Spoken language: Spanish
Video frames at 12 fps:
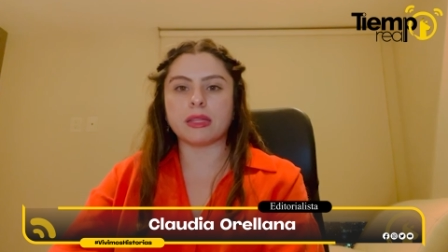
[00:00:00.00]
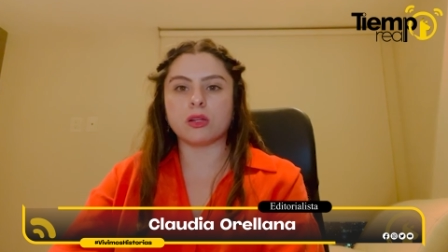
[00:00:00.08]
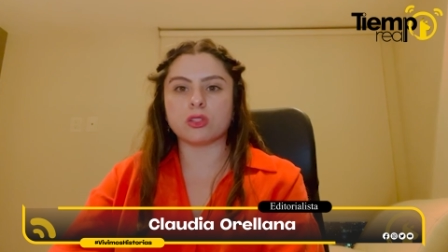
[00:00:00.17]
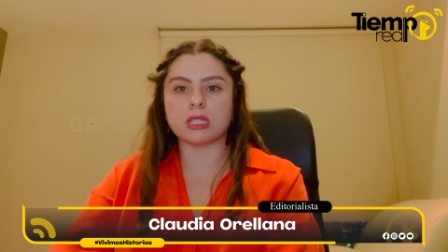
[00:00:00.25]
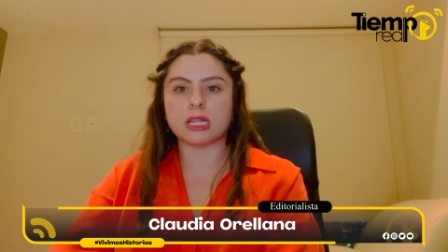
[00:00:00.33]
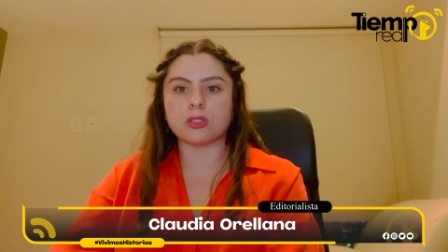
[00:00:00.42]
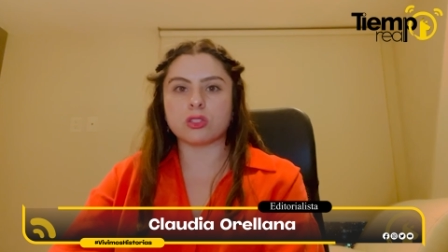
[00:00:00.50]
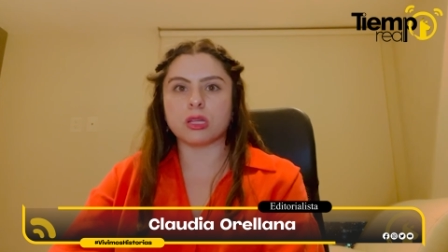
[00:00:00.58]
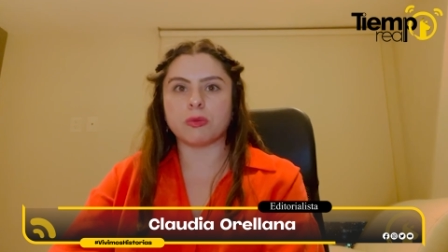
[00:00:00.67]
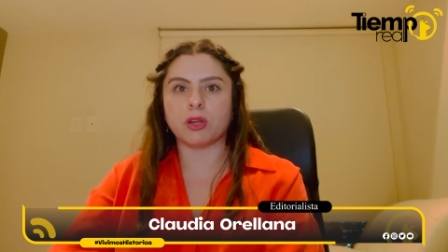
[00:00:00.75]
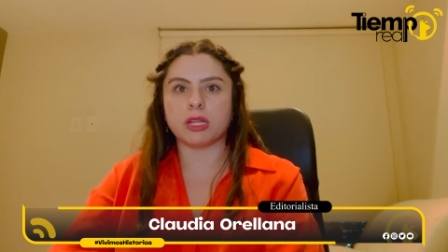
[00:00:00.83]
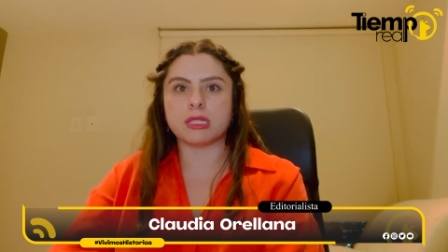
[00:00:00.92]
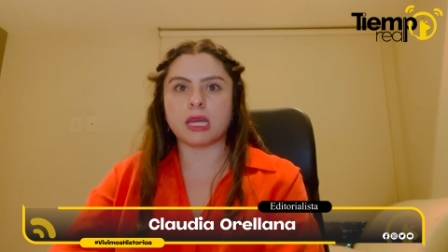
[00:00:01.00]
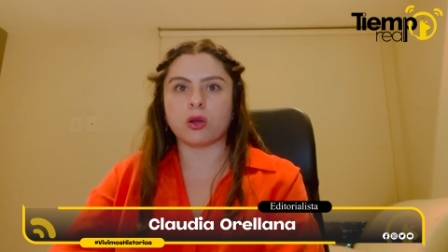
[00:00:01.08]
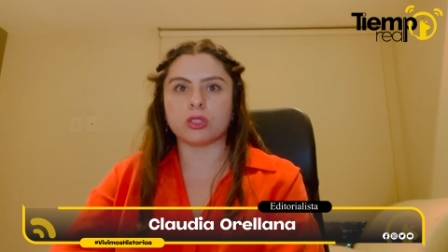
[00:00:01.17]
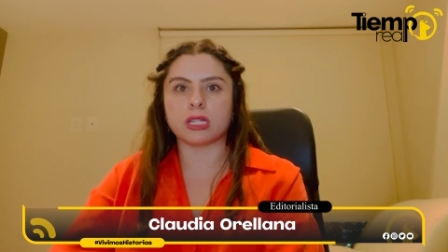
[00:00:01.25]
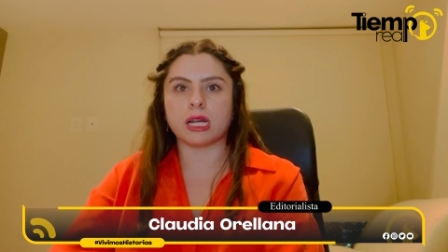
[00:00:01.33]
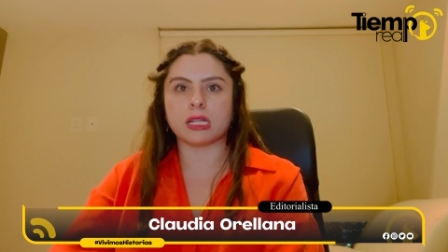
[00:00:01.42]
en los casos de violencia
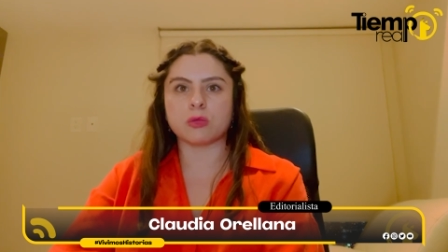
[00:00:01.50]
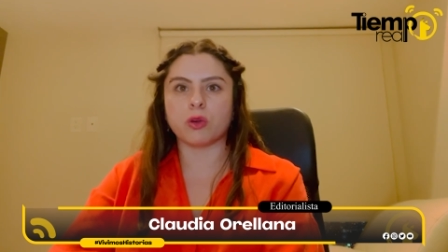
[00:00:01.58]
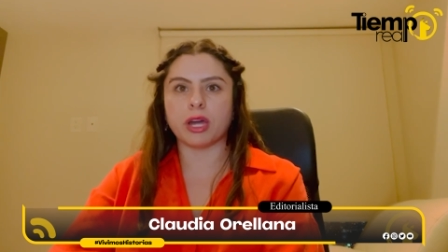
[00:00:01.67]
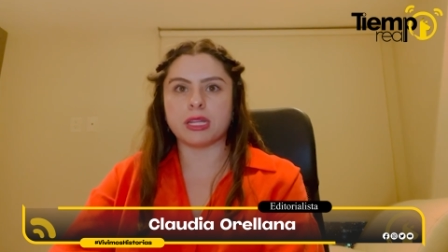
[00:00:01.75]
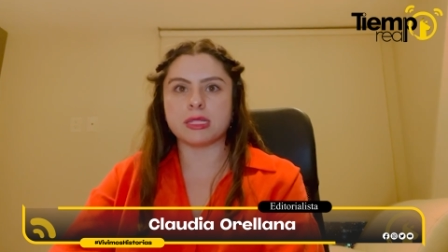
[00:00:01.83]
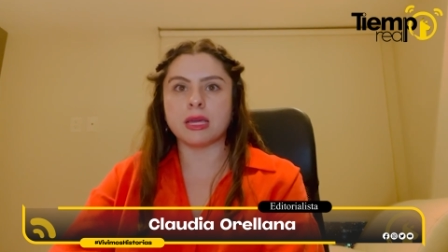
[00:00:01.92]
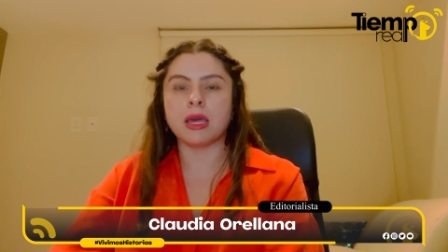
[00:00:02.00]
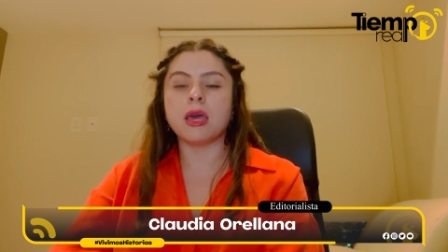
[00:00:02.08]
contra las mujeres,